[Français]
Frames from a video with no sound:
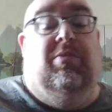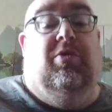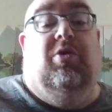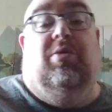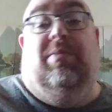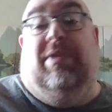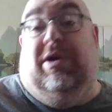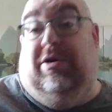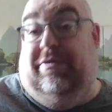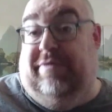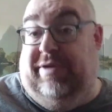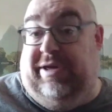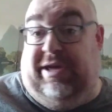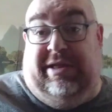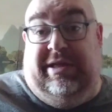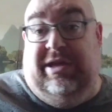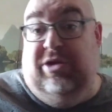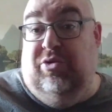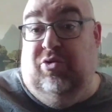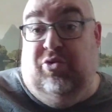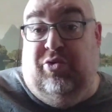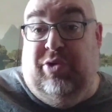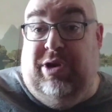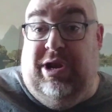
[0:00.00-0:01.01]
Bon, bah, on va
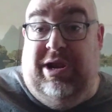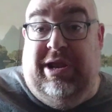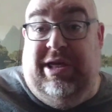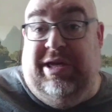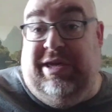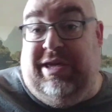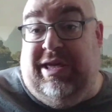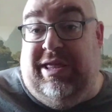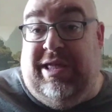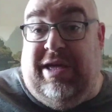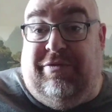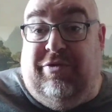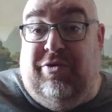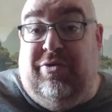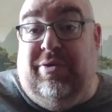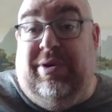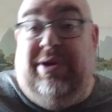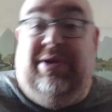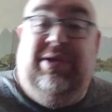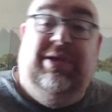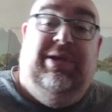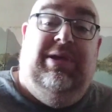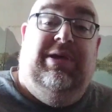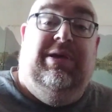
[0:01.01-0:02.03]
garder ukulélé et
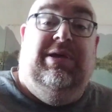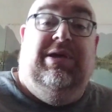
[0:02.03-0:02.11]
kenavo, hein.